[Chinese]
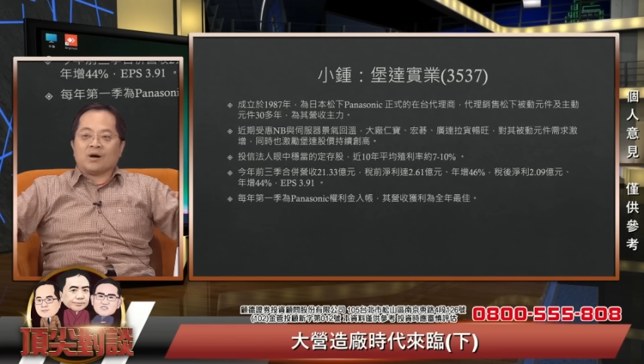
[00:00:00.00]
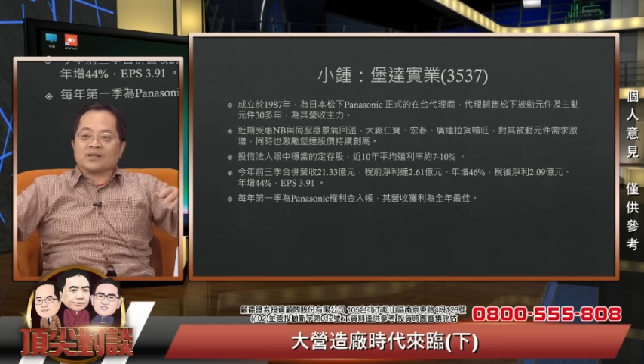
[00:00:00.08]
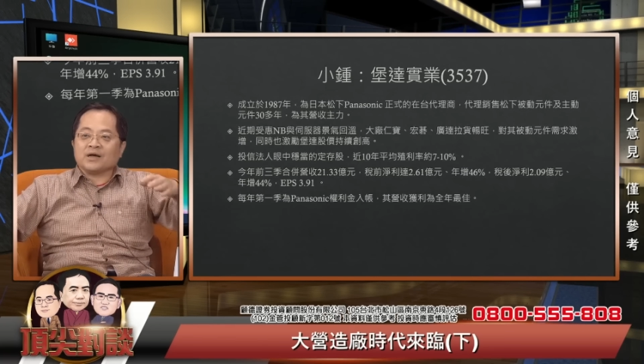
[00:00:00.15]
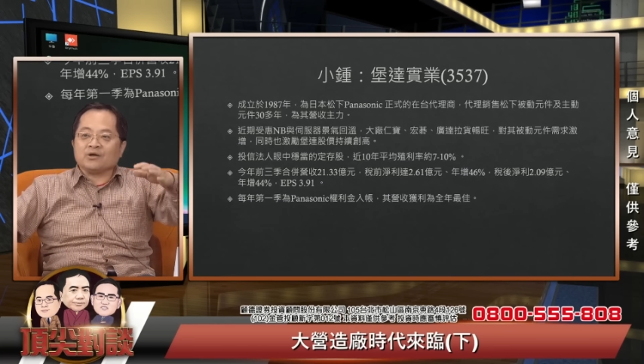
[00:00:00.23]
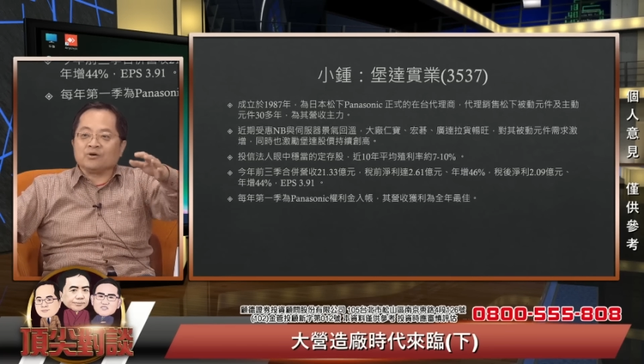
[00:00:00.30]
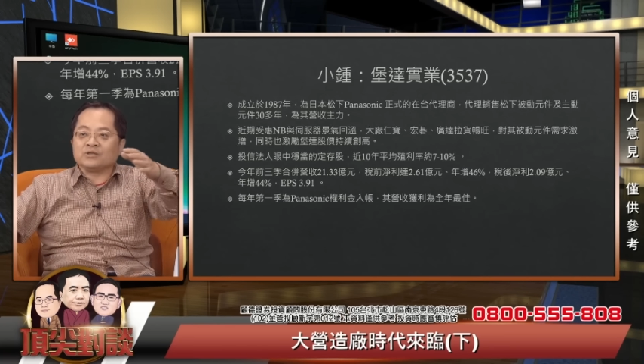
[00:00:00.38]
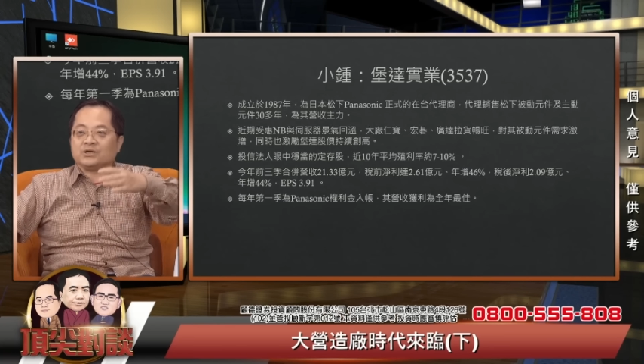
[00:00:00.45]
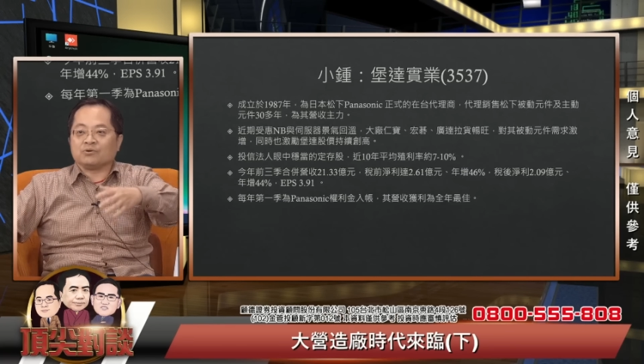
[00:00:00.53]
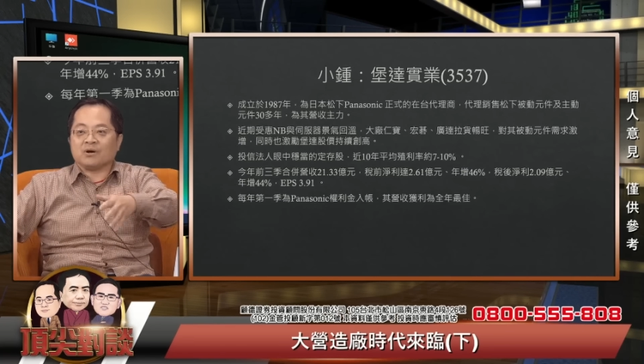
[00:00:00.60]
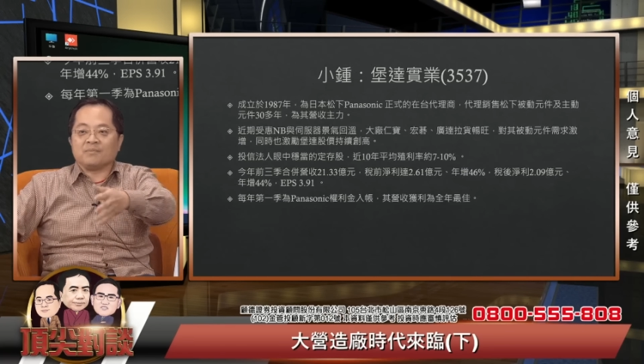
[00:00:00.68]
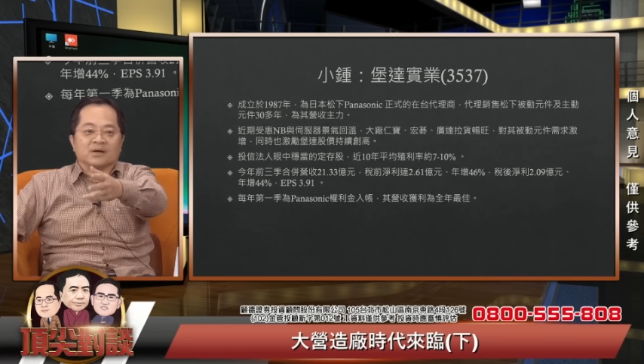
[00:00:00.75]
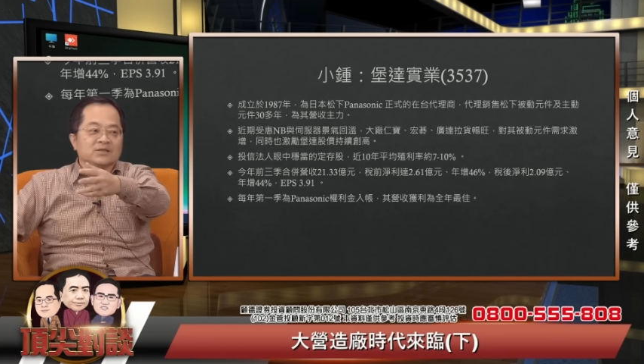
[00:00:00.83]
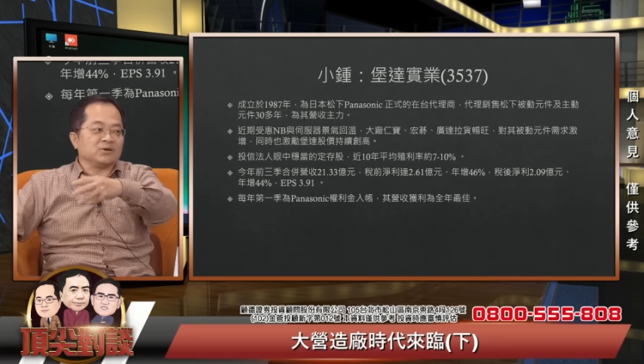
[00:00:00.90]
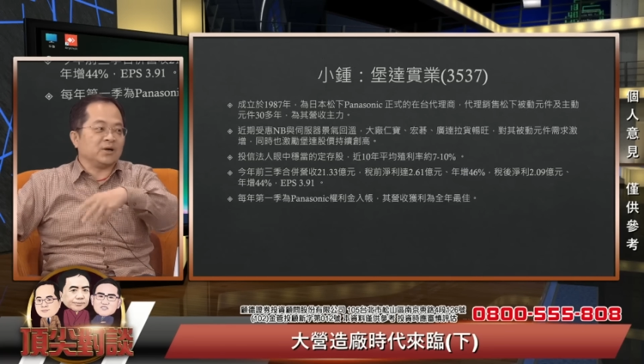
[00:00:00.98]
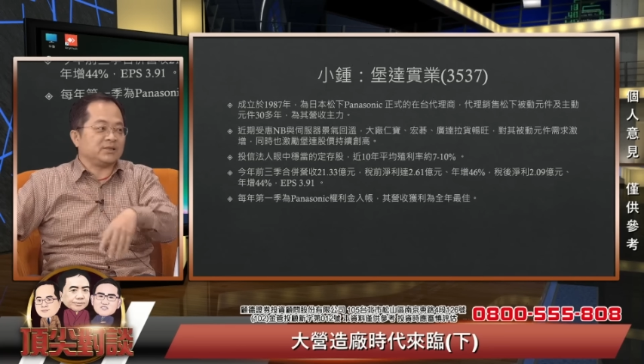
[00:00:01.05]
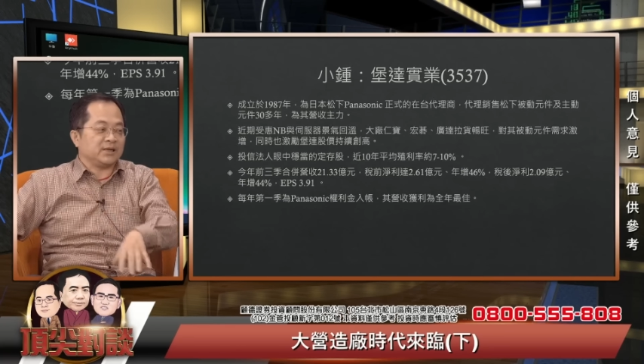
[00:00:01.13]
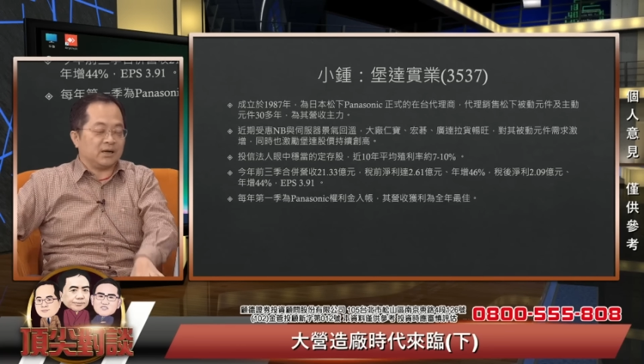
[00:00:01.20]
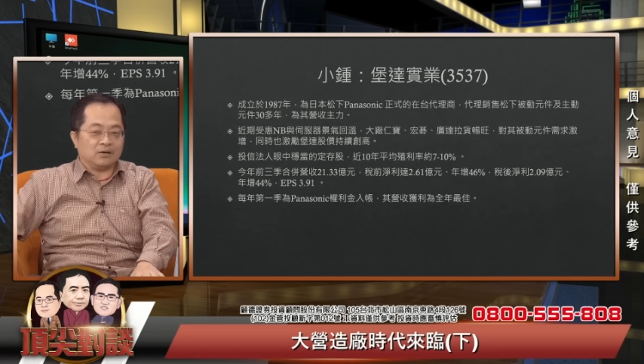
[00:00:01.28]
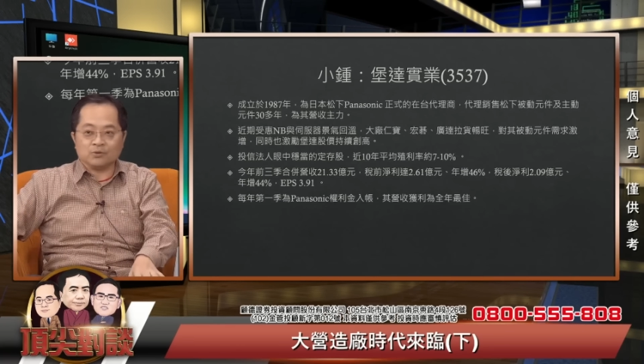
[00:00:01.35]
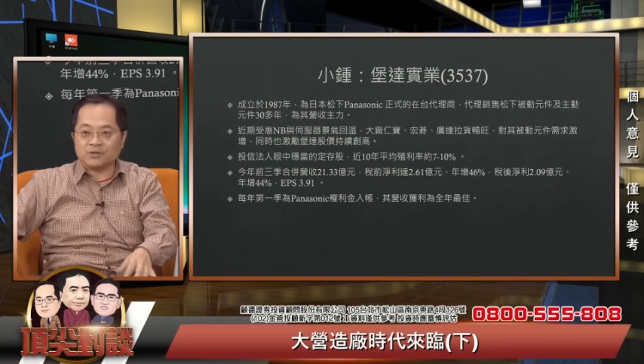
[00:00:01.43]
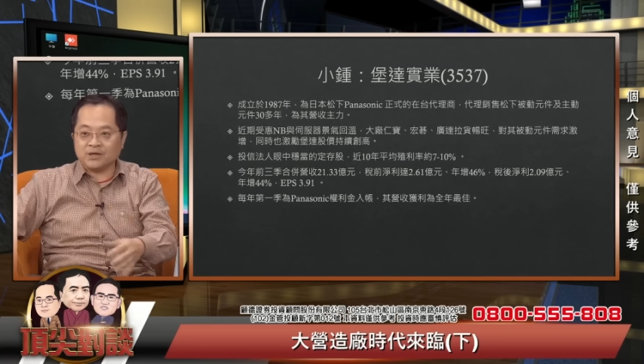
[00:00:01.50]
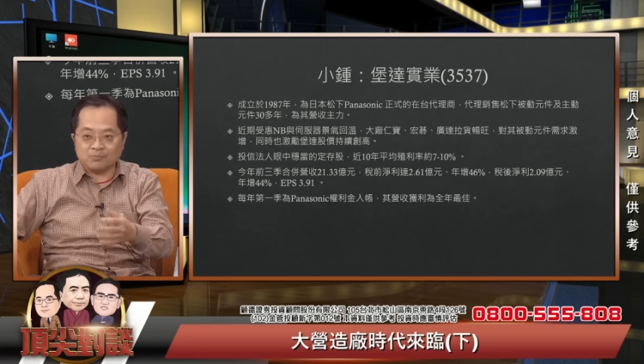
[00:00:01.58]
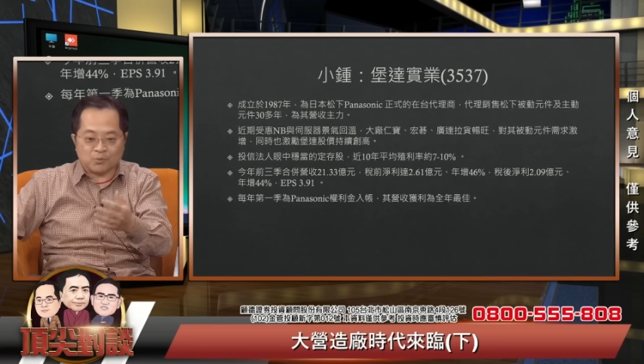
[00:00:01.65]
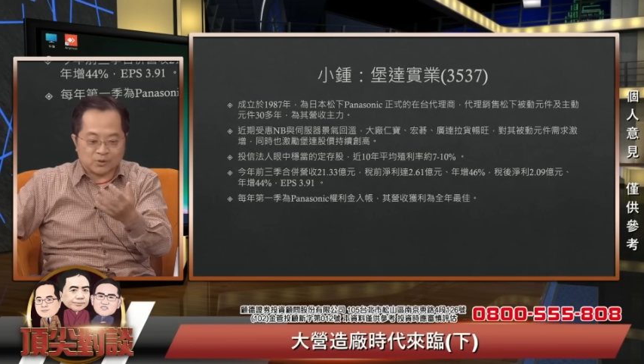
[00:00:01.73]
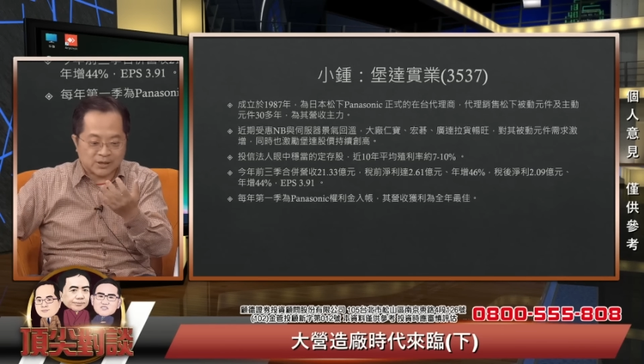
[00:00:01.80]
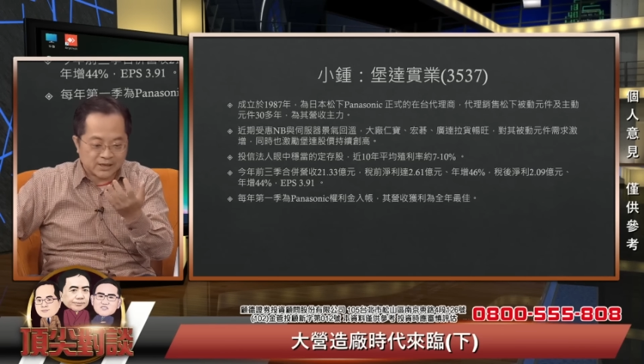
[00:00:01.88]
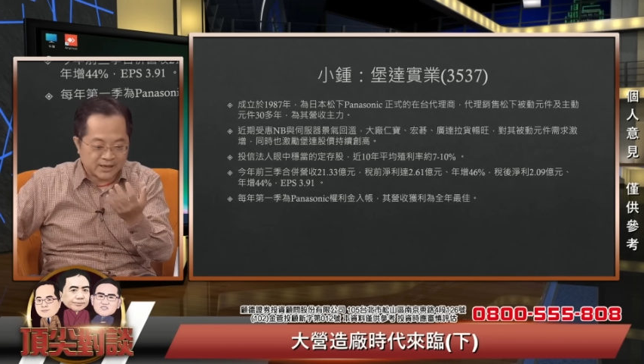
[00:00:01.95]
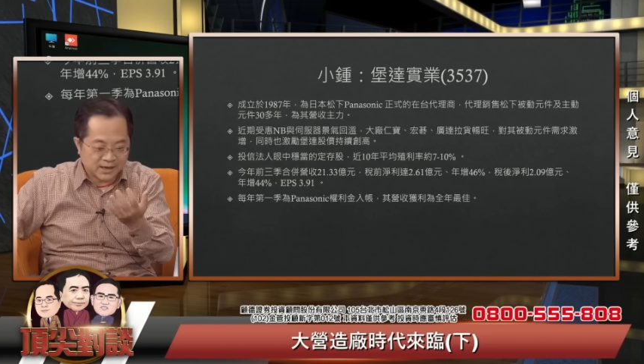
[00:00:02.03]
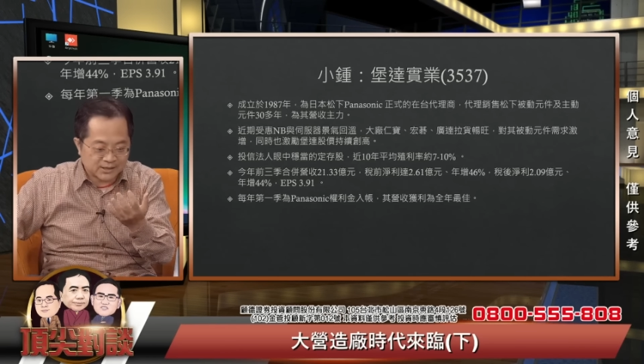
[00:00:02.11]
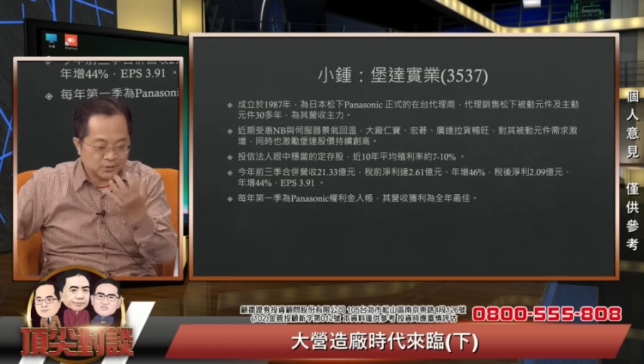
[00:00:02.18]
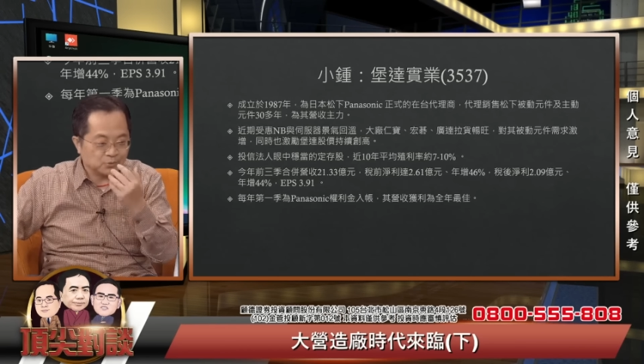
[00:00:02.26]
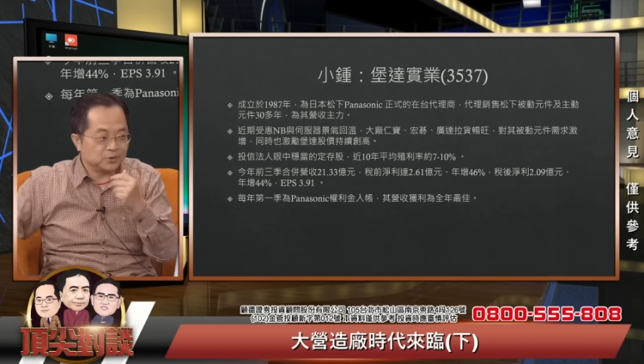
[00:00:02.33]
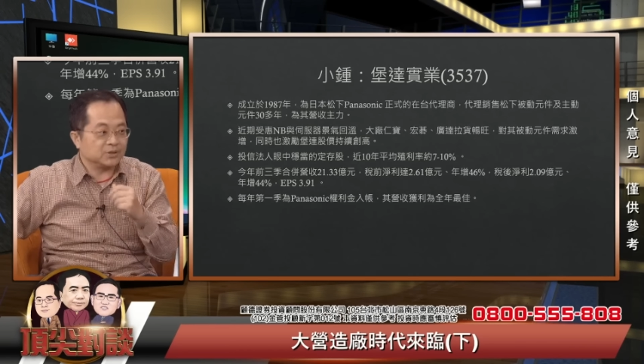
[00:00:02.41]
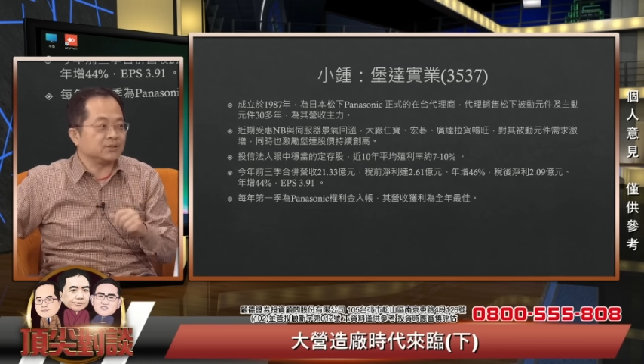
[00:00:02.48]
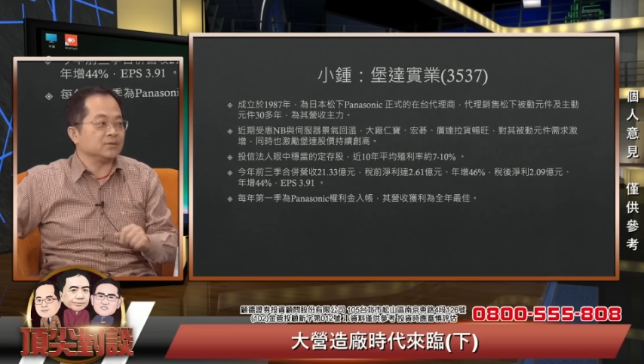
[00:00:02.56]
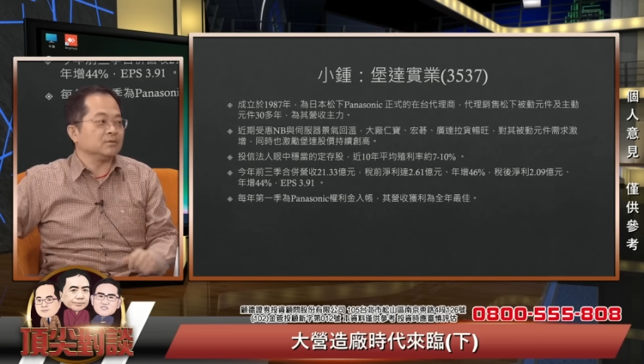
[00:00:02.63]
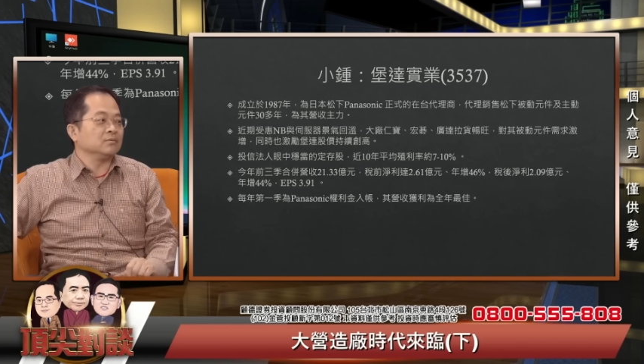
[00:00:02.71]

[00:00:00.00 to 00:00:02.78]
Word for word: 六十几块，每个人都在讲。我今天猛然一看，剩五十四。